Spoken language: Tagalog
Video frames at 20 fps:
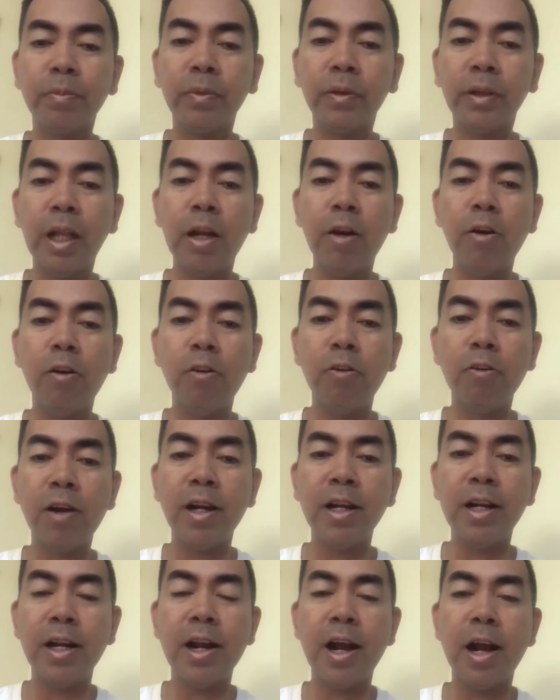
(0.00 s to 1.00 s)

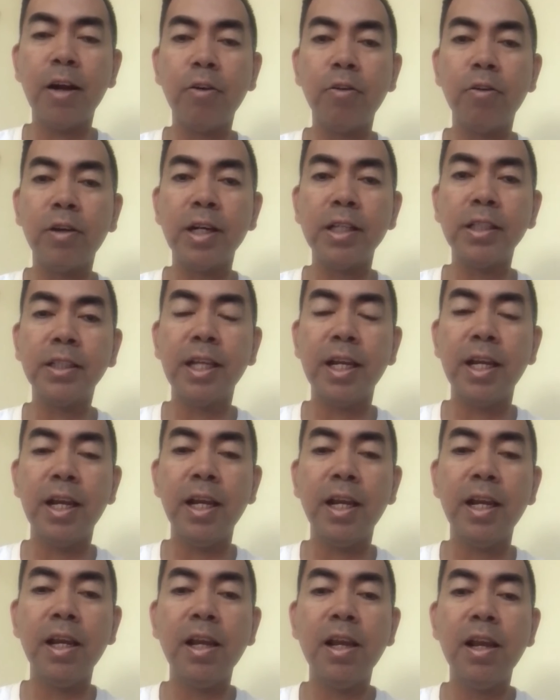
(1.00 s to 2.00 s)
tinulungan nila ako
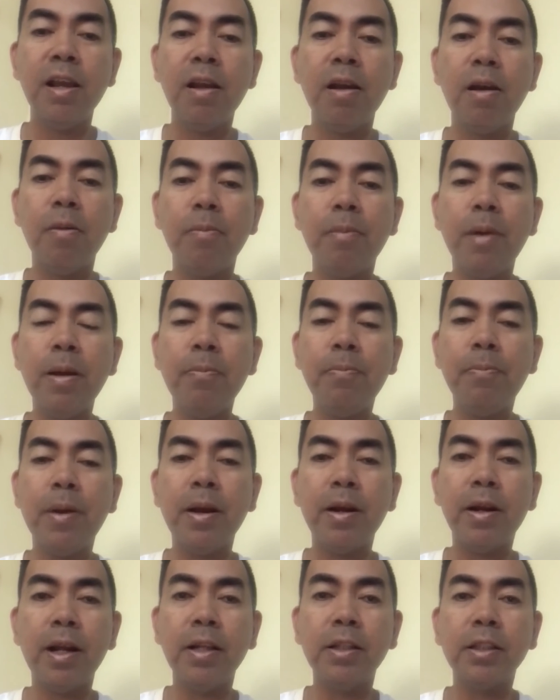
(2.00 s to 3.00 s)
kasi my
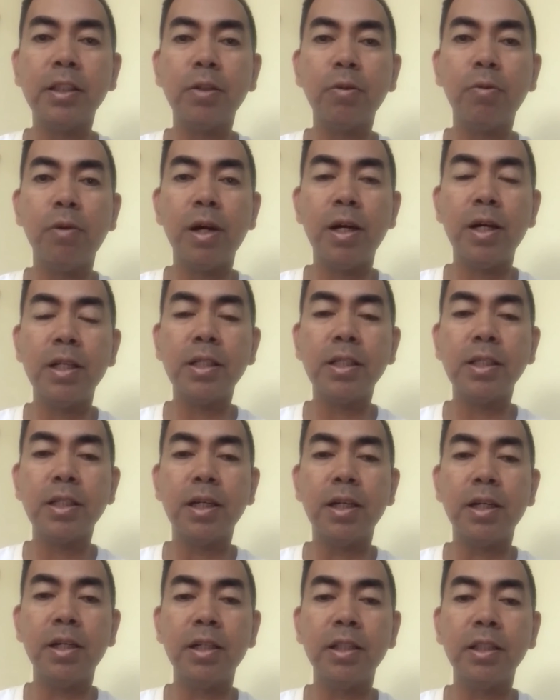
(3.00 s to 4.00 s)
parents was
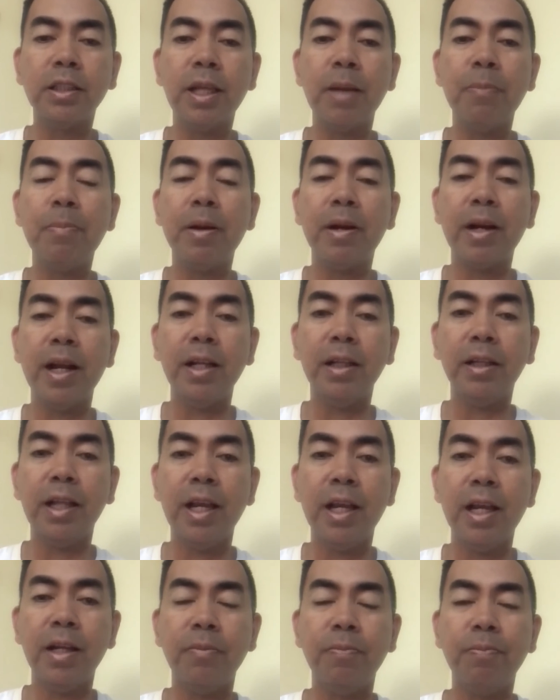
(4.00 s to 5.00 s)
uh,
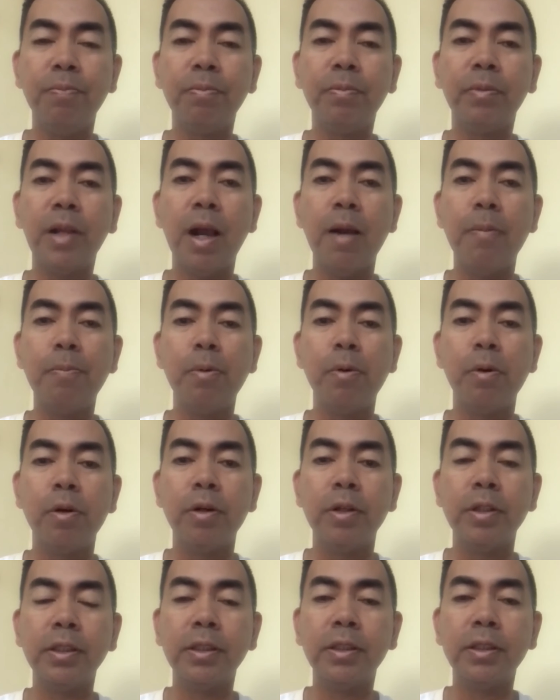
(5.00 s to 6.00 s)
separated.
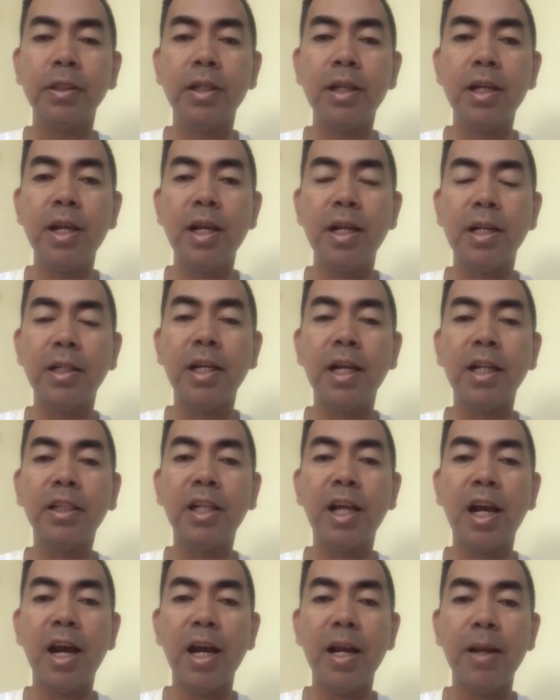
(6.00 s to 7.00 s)
Tapos, the
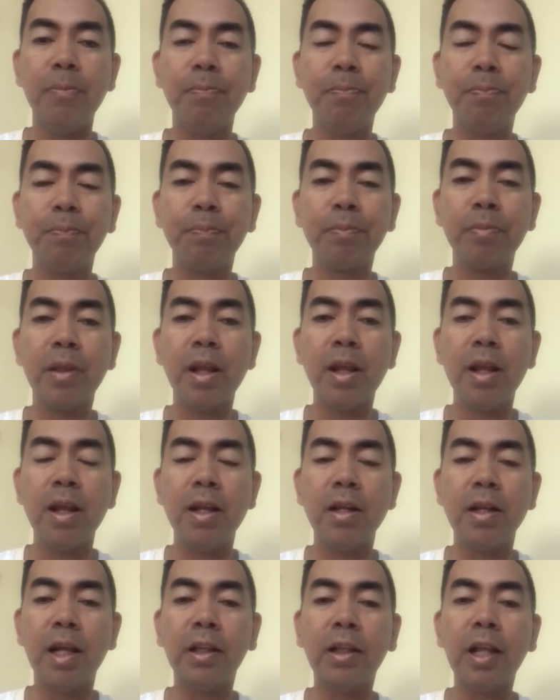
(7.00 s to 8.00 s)
time,
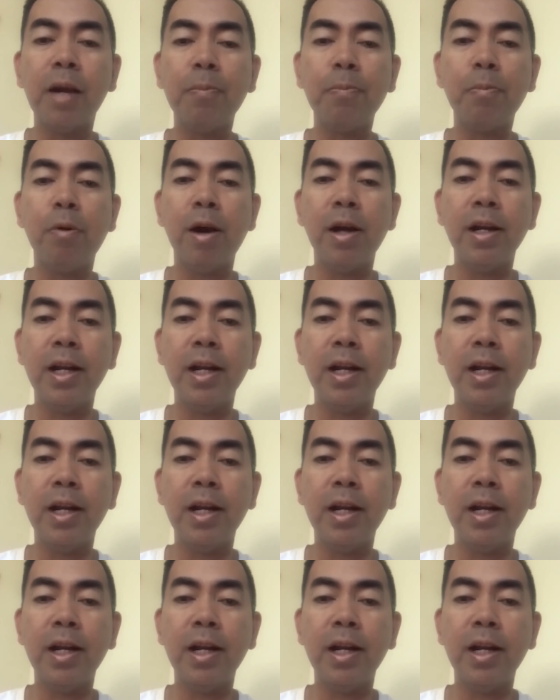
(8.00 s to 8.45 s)
natagpuan